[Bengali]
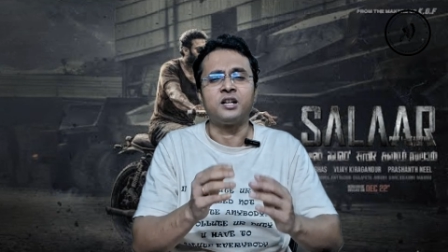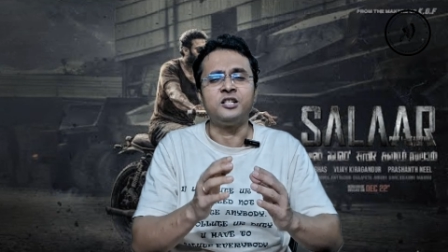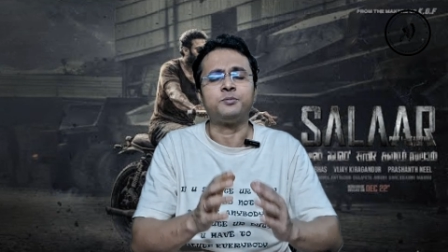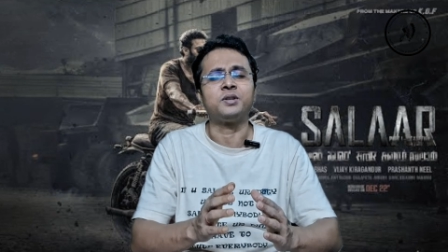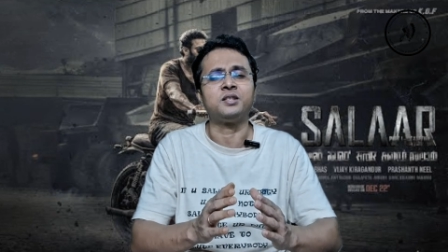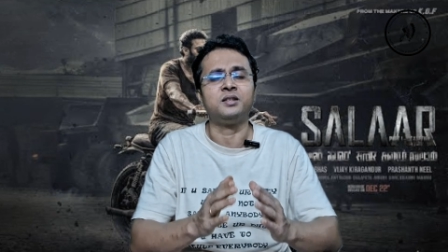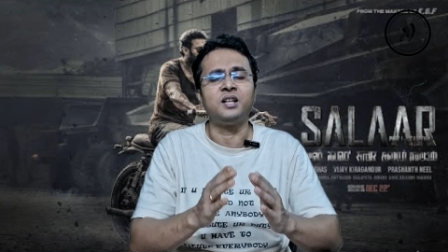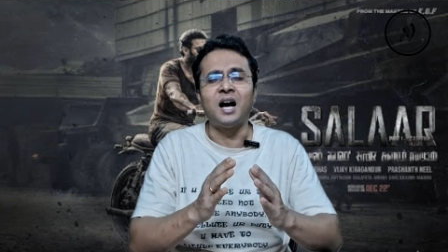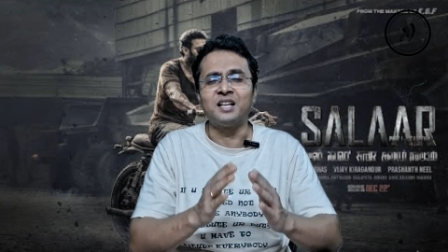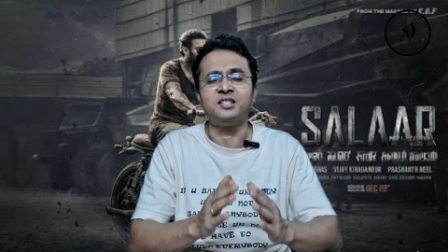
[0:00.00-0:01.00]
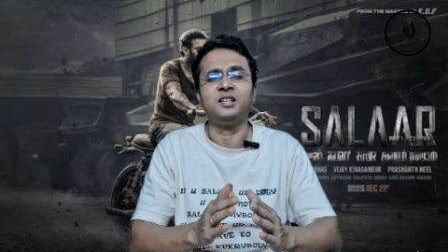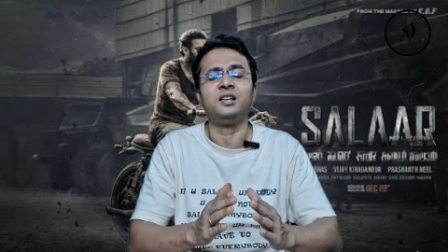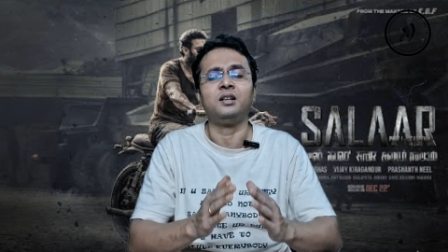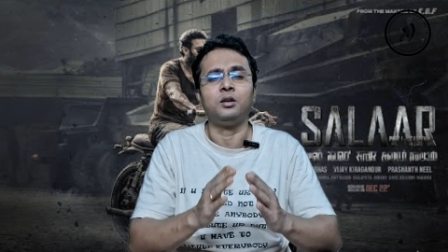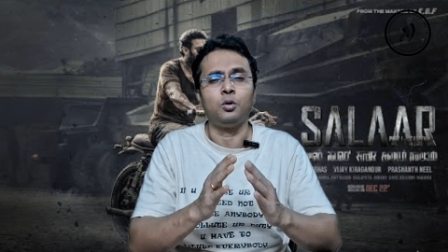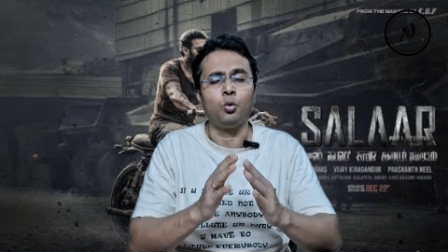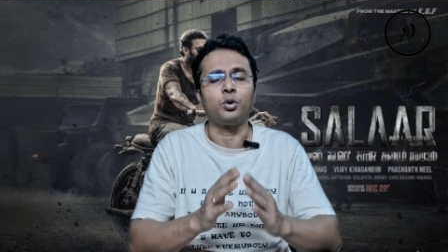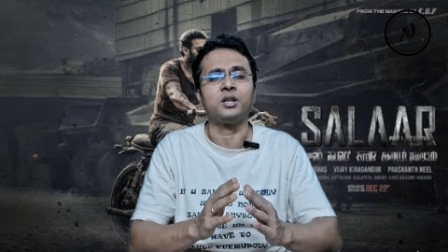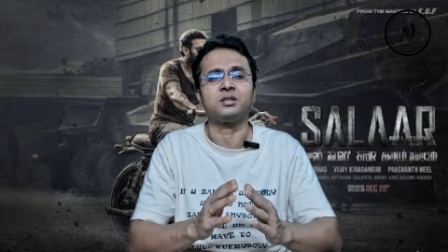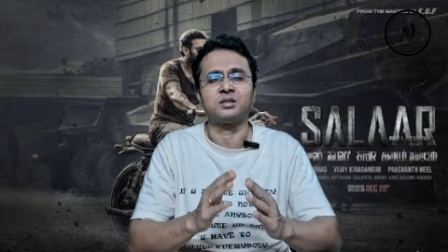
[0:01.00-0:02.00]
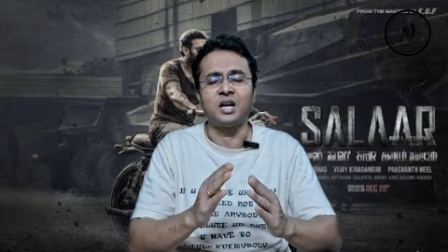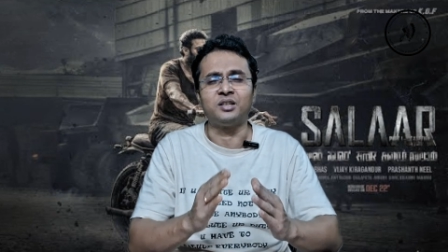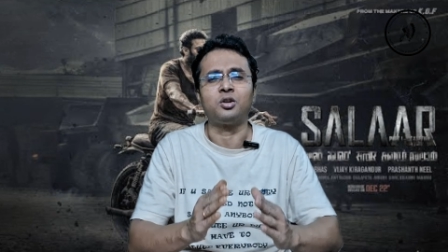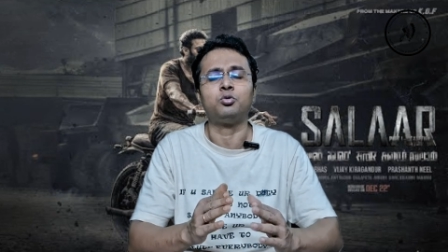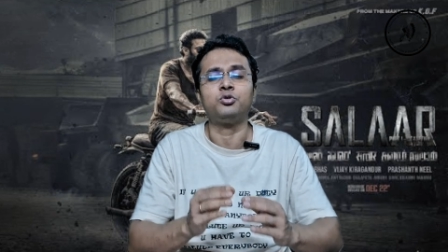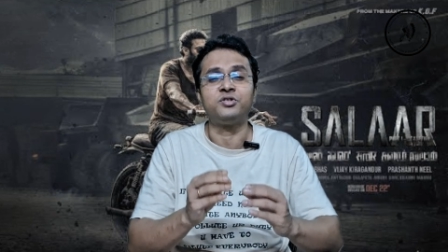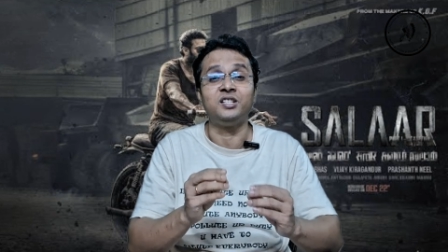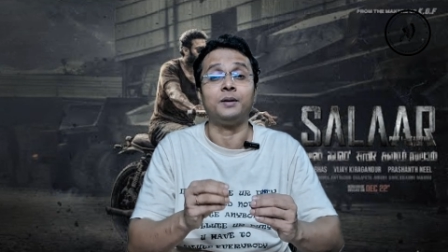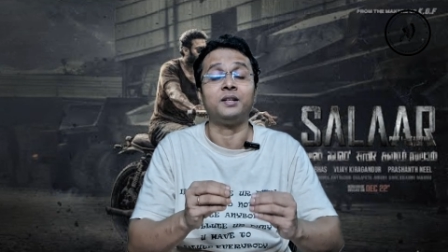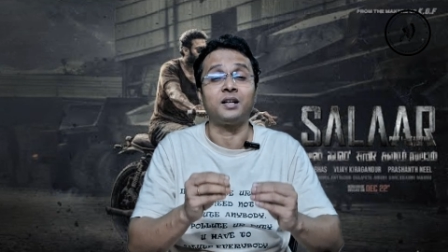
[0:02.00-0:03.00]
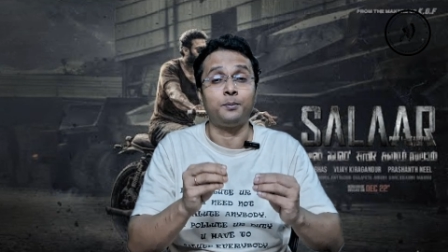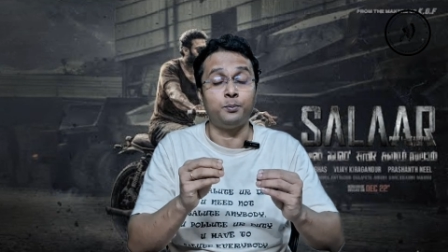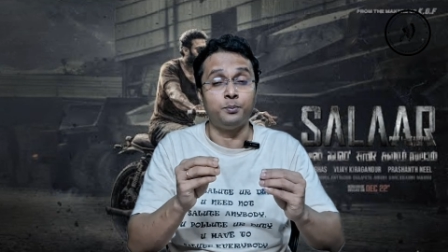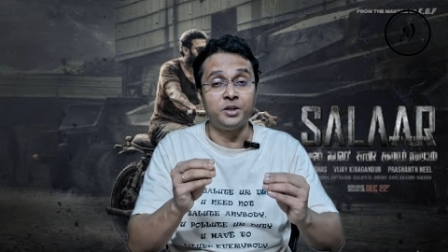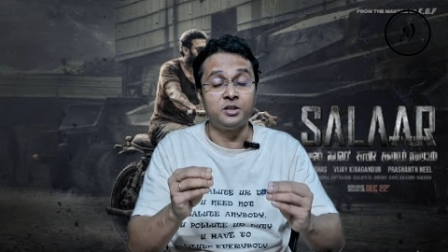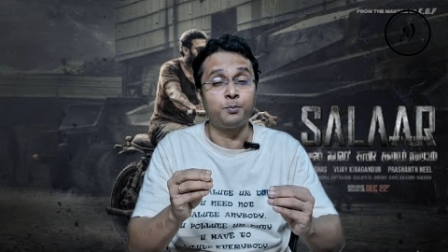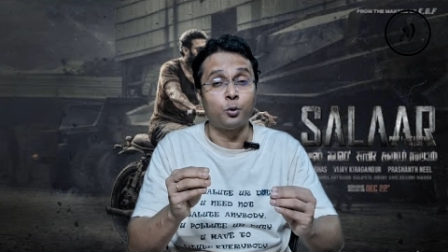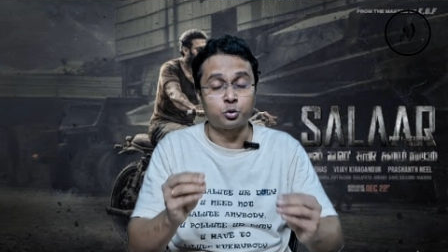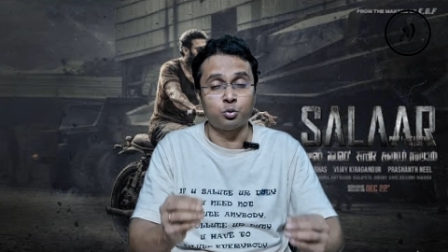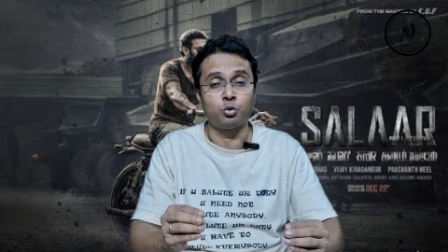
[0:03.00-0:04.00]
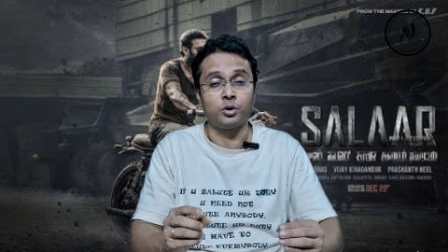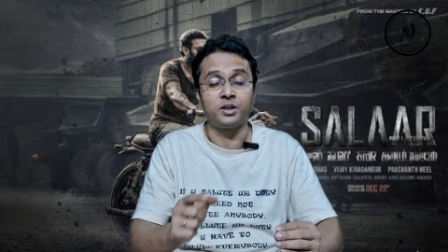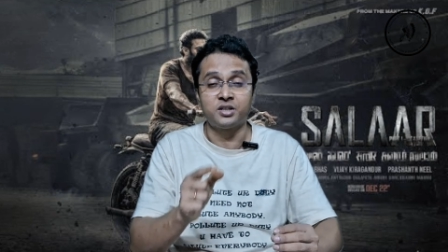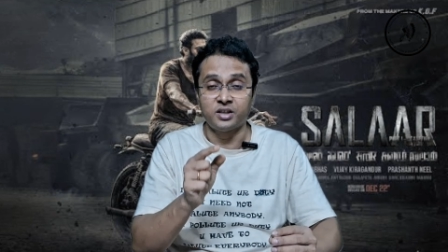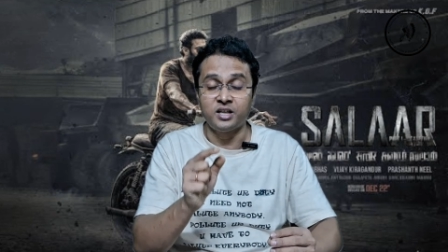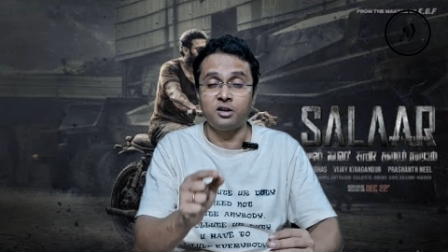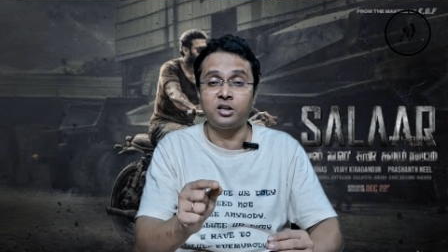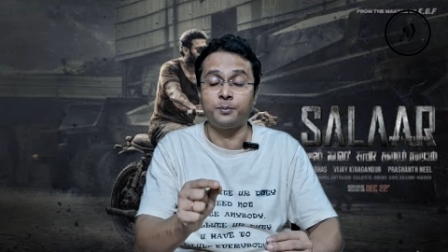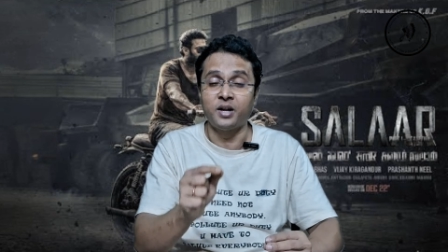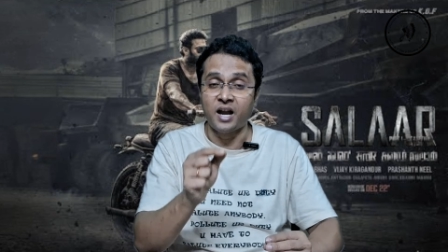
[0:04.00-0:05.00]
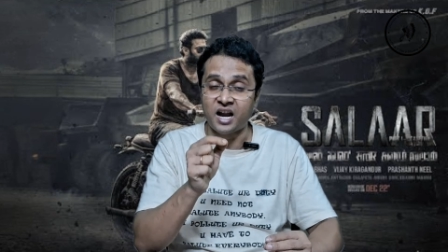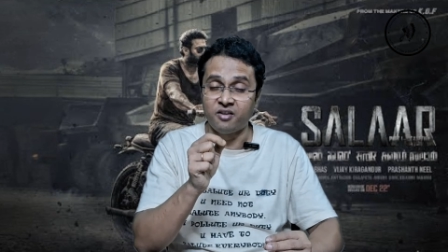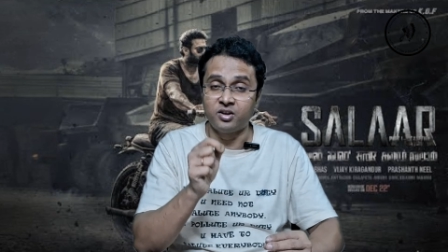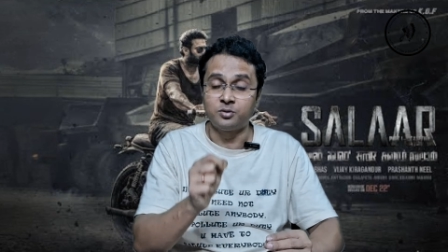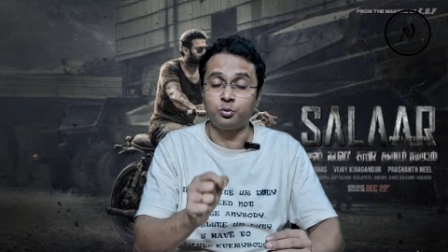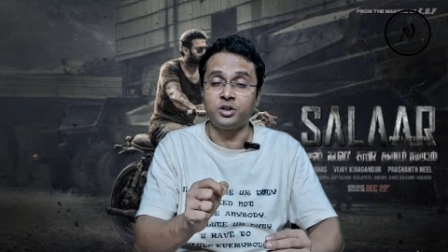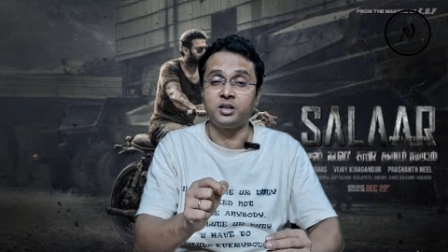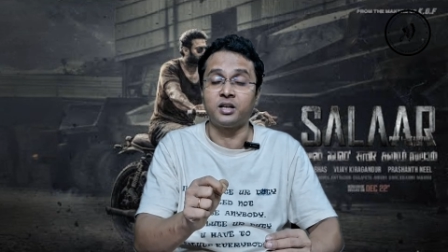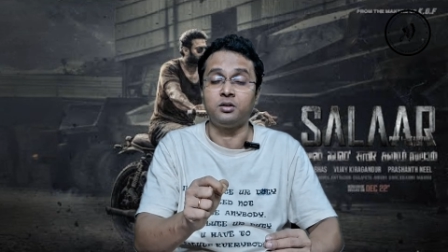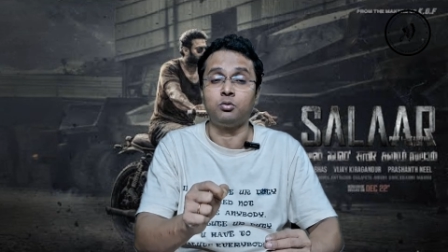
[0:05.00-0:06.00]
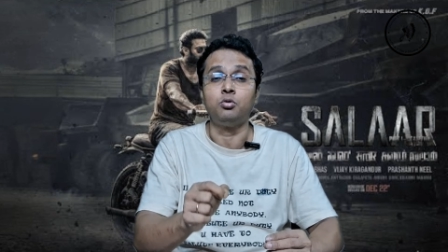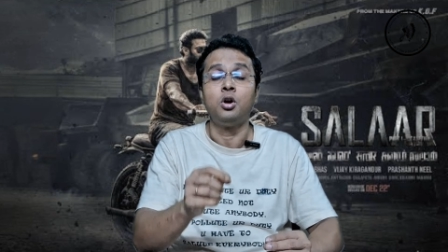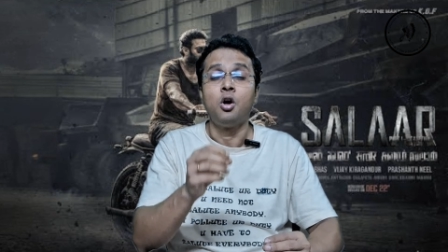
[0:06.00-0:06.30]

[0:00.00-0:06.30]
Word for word: ক্রিসমাসের দিন আজকে লোকে সাধারণত সিনেমা দেখা বেশি পছন্দ করে না সেই কারণে আপনার অ্যাডভান্স বুকিংটা কিন্তু